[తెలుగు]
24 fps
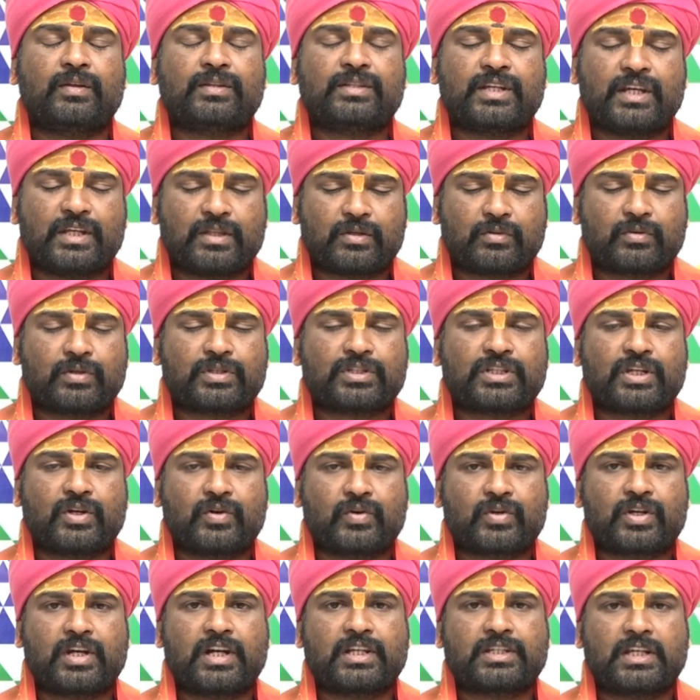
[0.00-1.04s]
చేతికొచ్చే
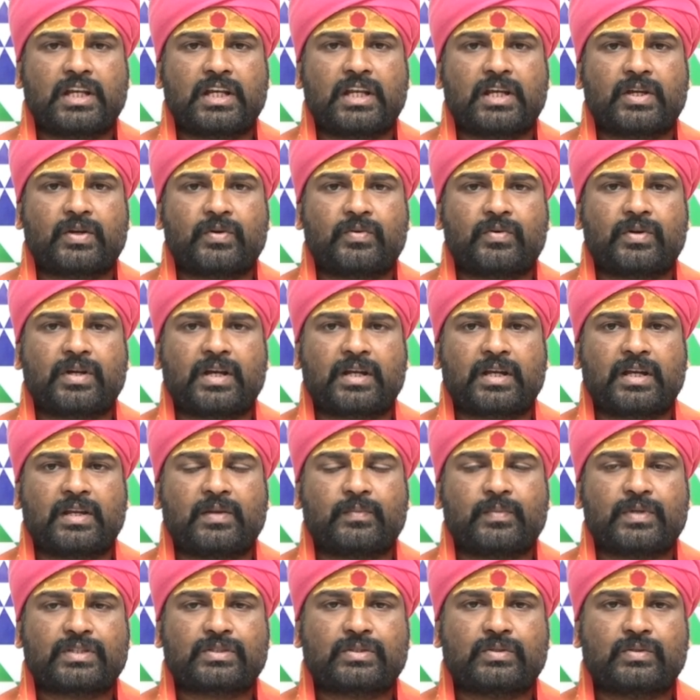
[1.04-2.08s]
అవకాశాలు ఎక్కువగా
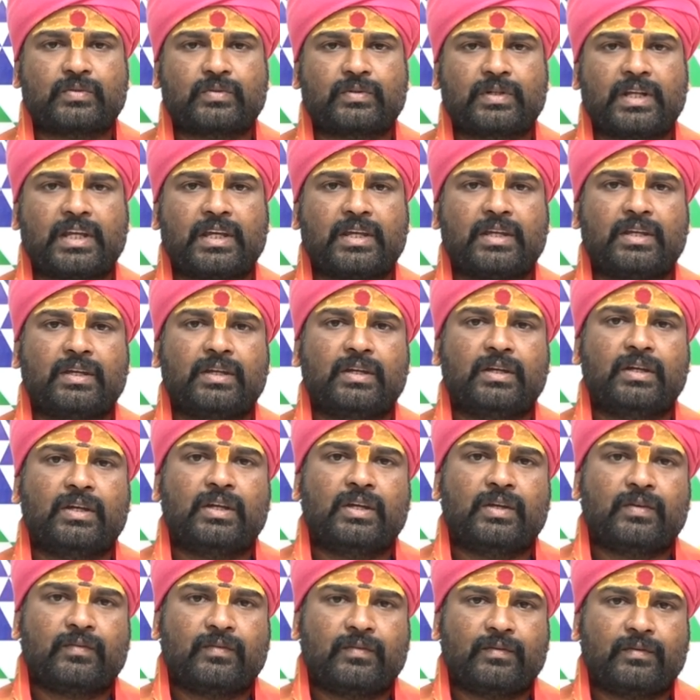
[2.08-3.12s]
కనిపిస్తూ ఉన్నాయి
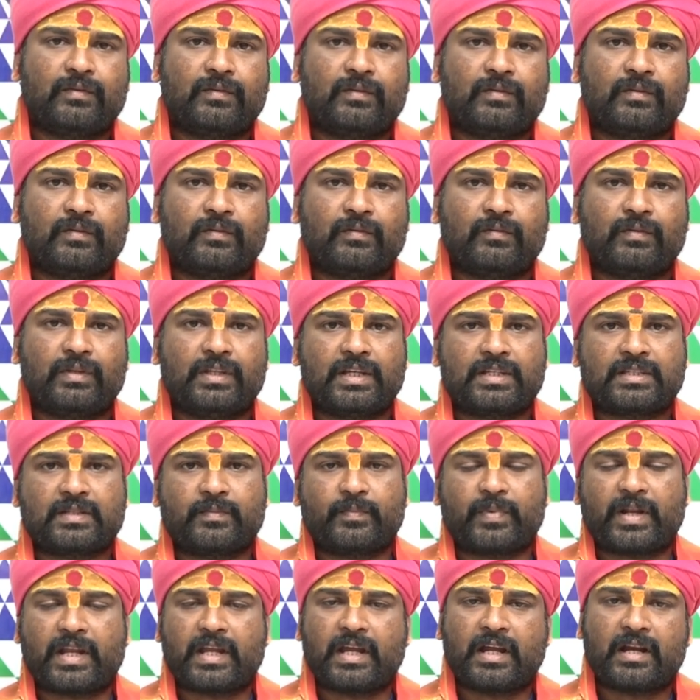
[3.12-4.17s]
విదేశ
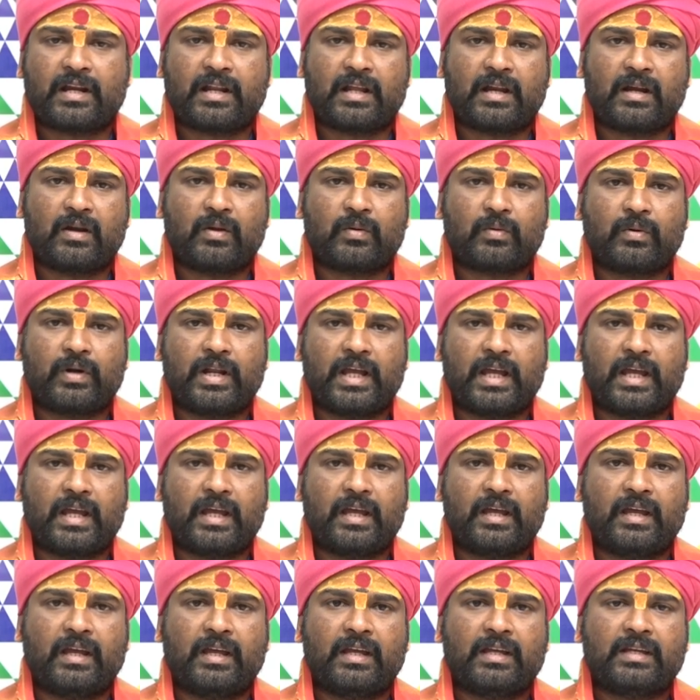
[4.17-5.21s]
ప్రయాణాల్లో కూడా
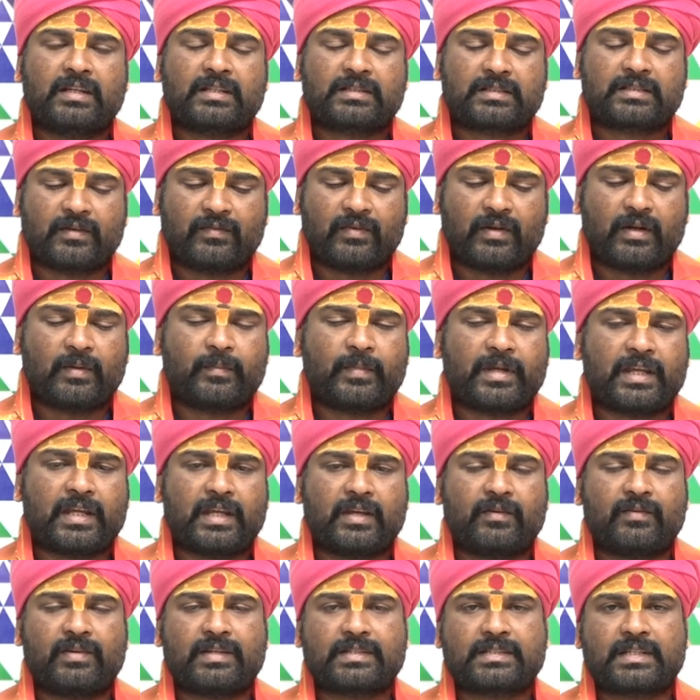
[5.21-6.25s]
సఫలమయ్యే
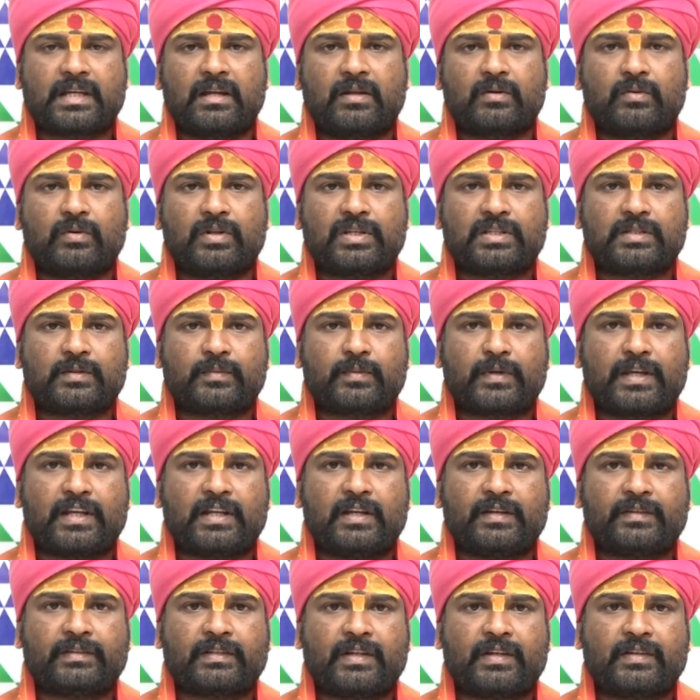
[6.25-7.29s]
వీసాల గురించి
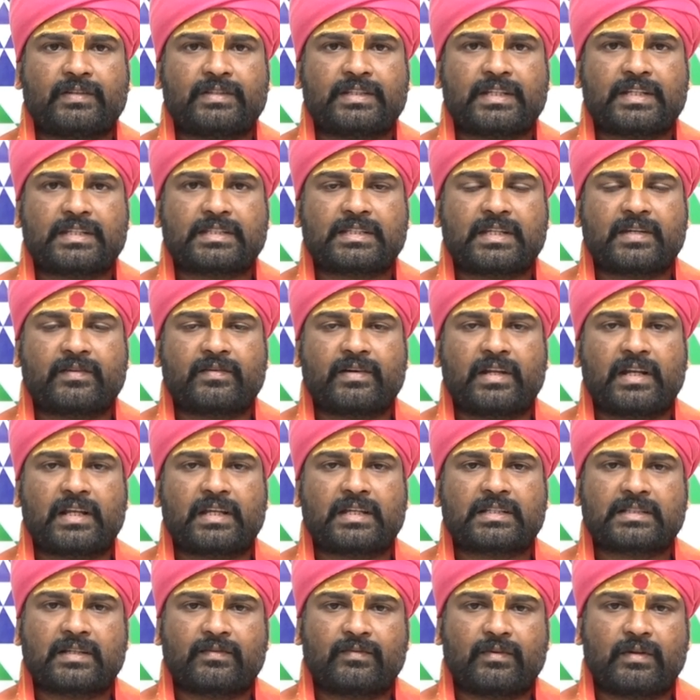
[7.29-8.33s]
ప్రయత్నం చేసే
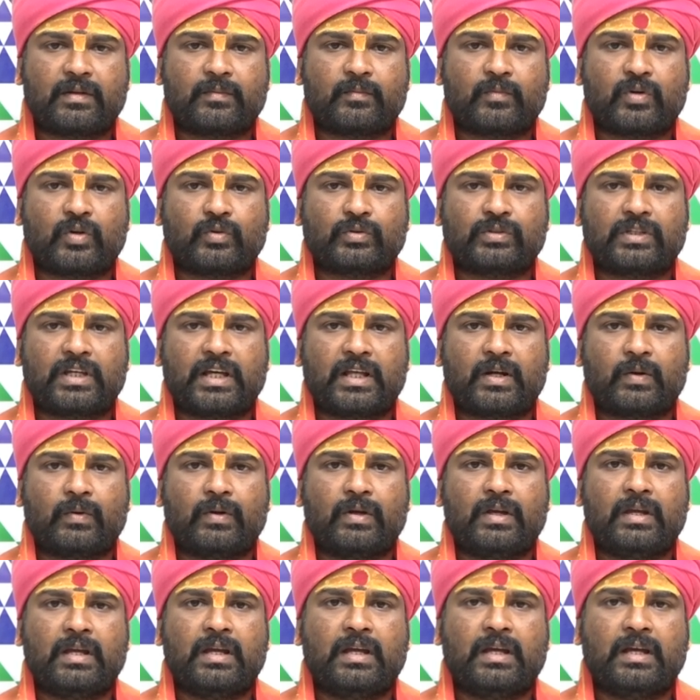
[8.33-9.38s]
వాళ్ళకి సఫలం అవుతారు
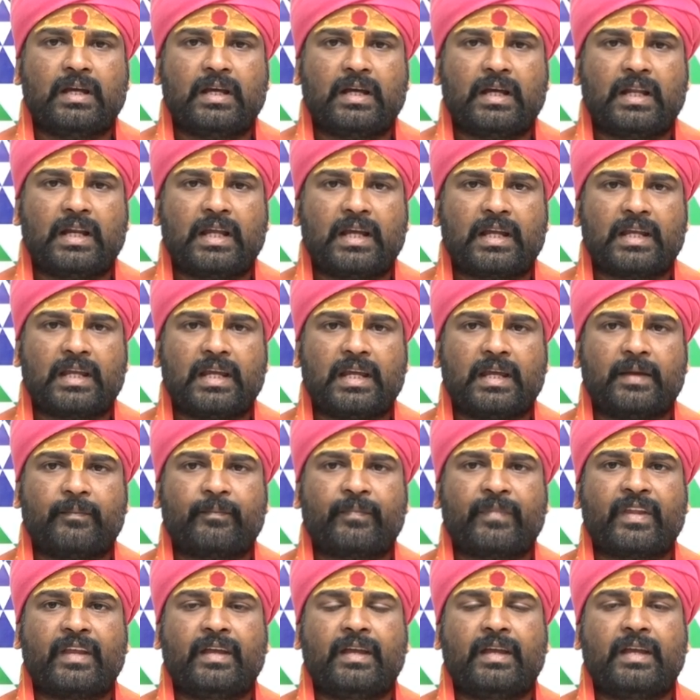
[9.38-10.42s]
అలాగే
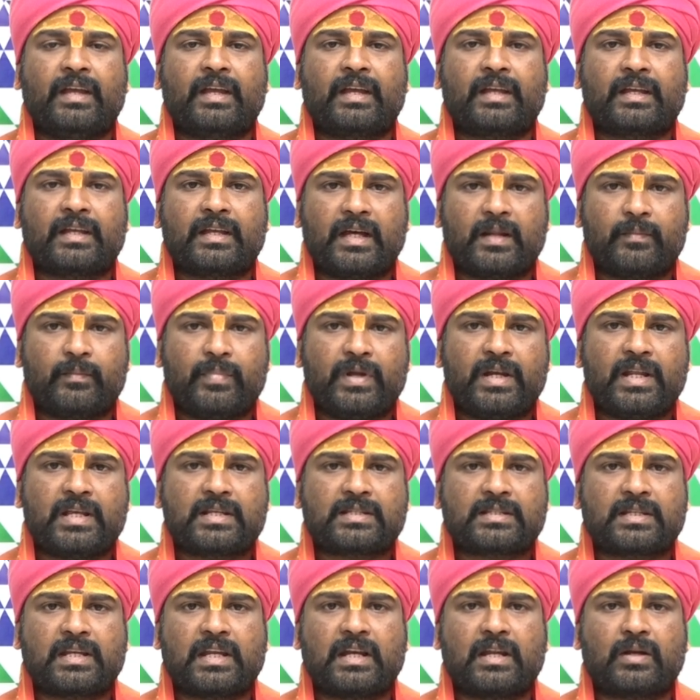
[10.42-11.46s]
గర్భిణీ
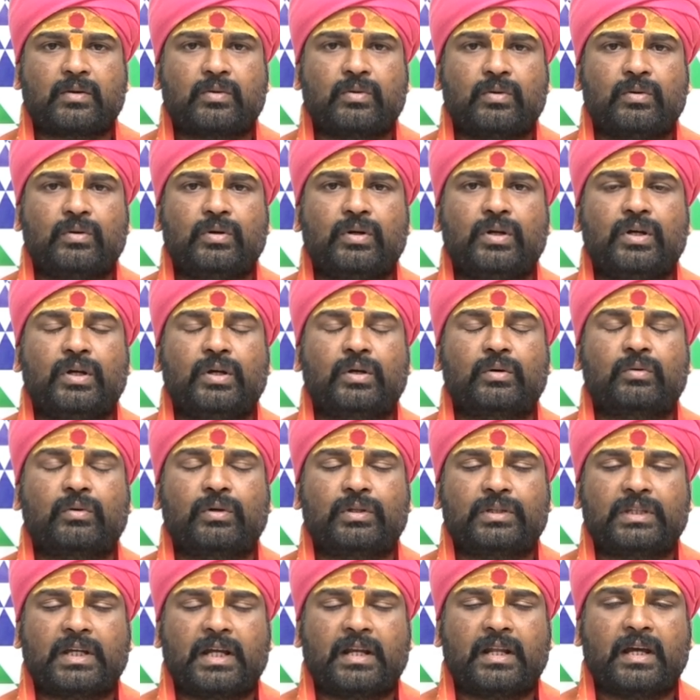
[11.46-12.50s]
స్త్రీలకు
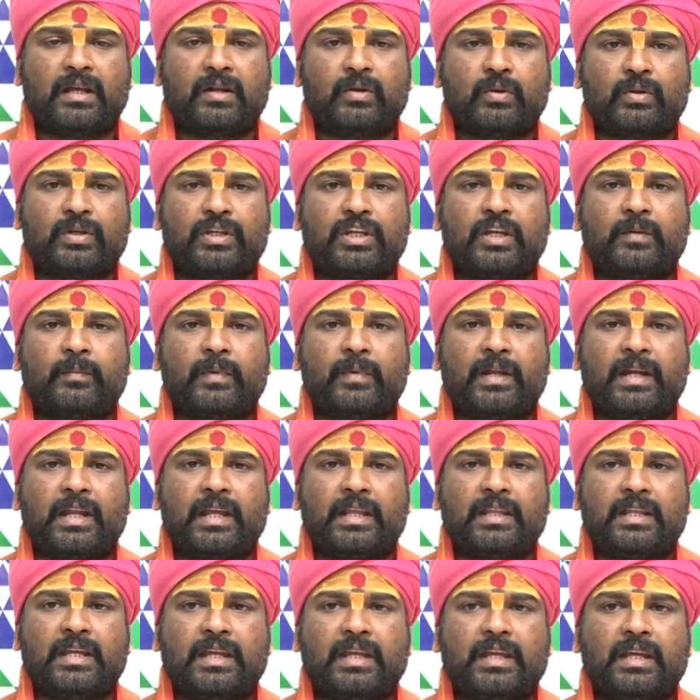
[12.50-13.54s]
కొంత అనారోగ్యం
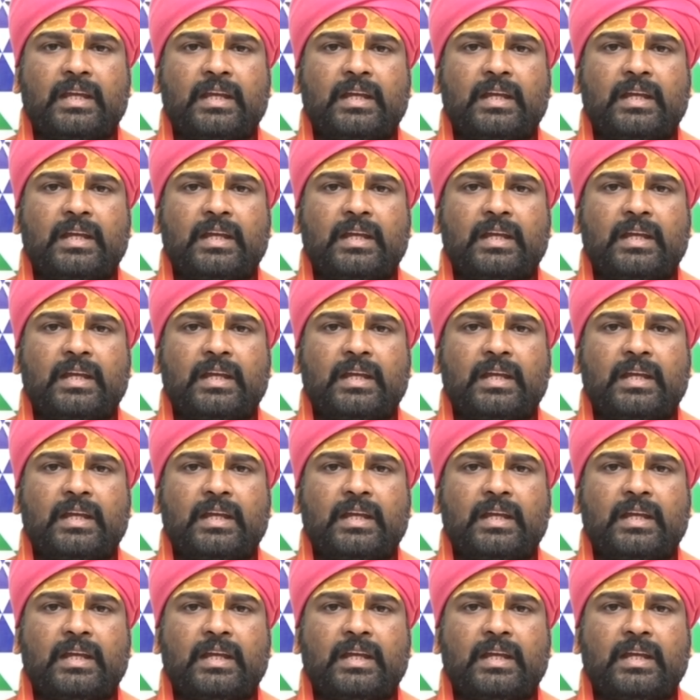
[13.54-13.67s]
అనేది